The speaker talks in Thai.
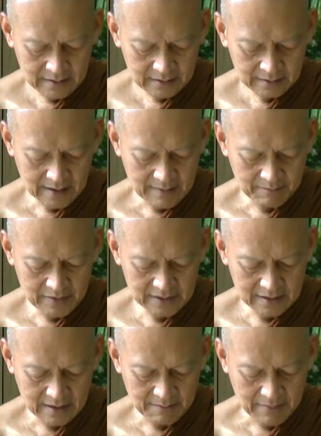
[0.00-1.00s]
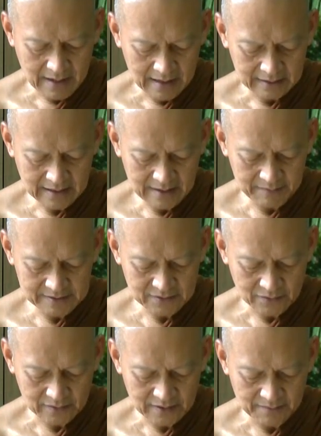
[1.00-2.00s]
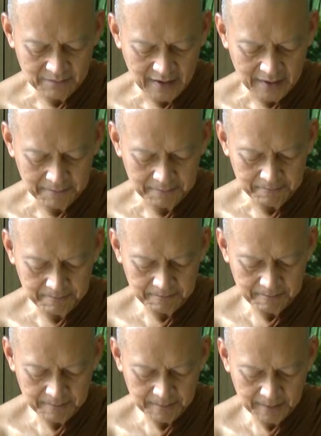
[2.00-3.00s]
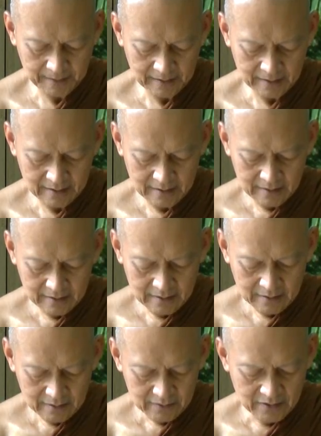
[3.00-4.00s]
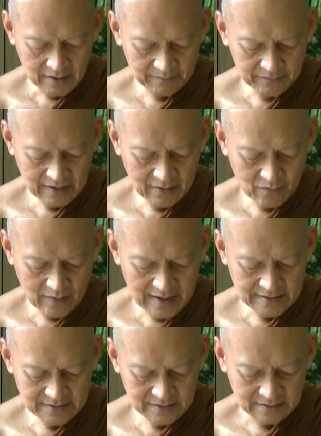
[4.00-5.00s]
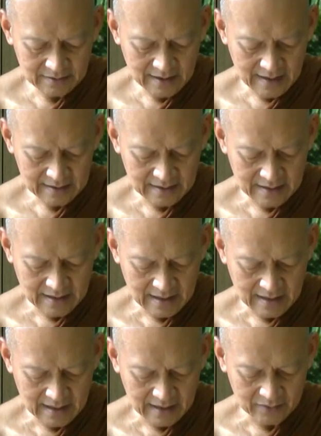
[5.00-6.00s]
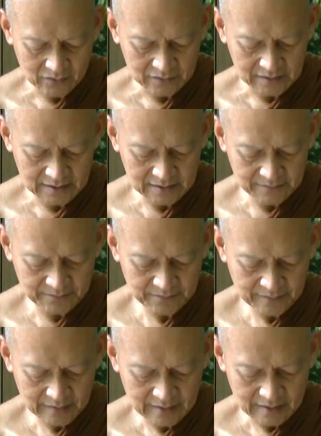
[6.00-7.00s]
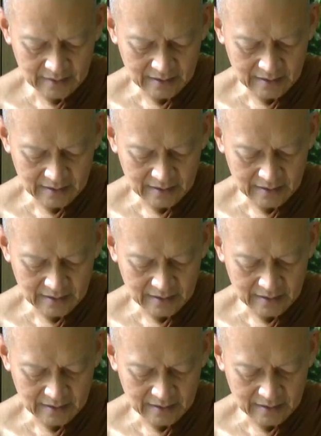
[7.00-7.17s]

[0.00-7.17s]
ทำมิตรอมาตให้เป็นสุขอิ่มหนำ ย่อมตั้งไว้ซึ่งทักกินาอันอุทิศแก่